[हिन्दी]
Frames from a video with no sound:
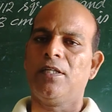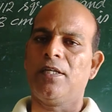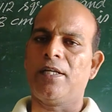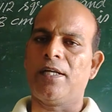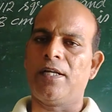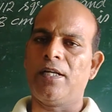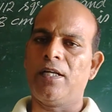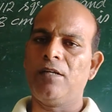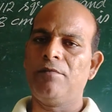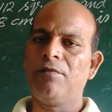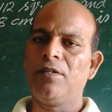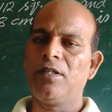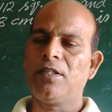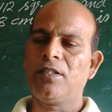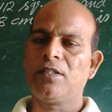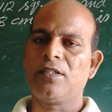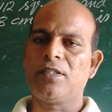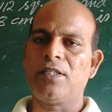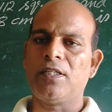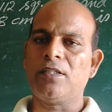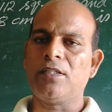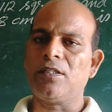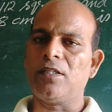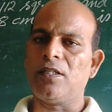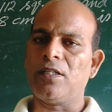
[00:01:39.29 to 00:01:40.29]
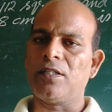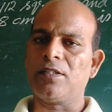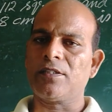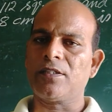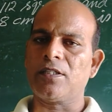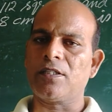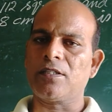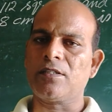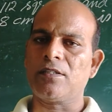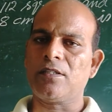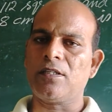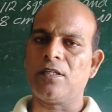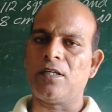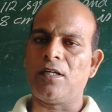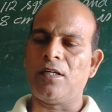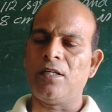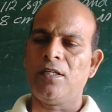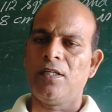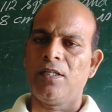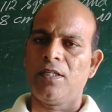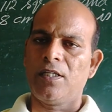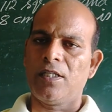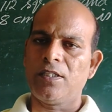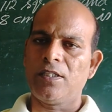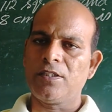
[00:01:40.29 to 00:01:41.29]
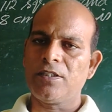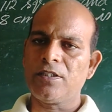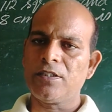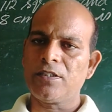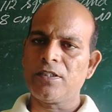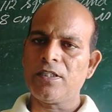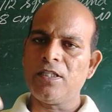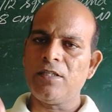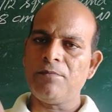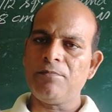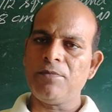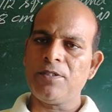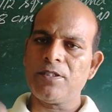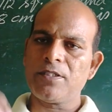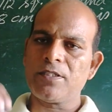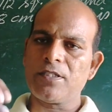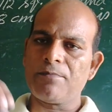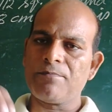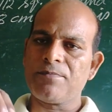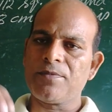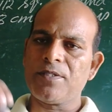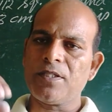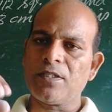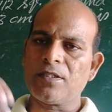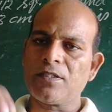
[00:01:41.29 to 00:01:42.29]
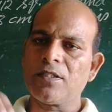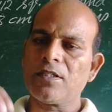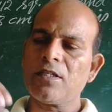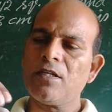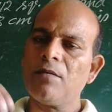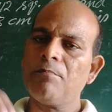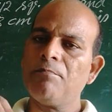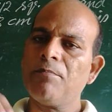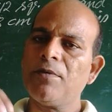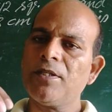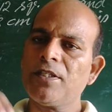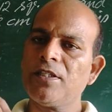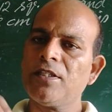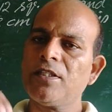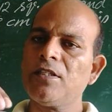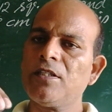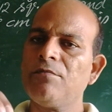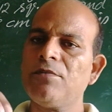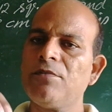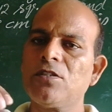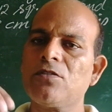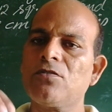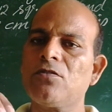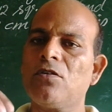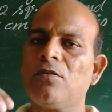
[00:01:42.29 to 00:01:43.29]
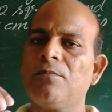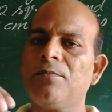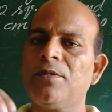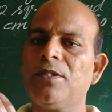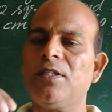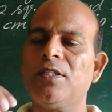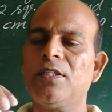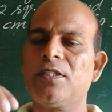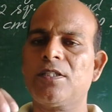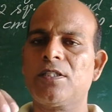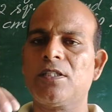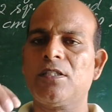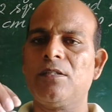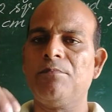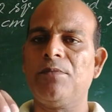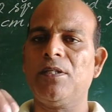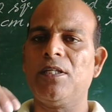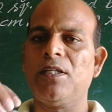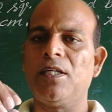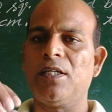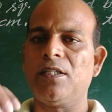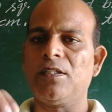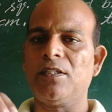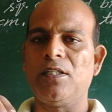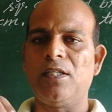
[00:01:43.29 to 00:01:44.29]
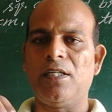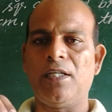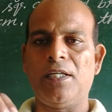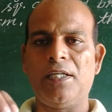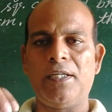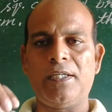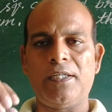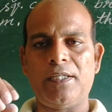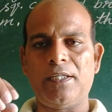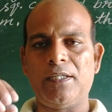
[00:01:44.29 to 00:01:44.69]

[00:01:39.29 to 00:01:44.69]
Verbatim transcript: रेलवे टेट एटसेट्रा यानी जितने भी सब्जेक्ट कॉम्पटिटिव एग्जामिनेशन में आते हैं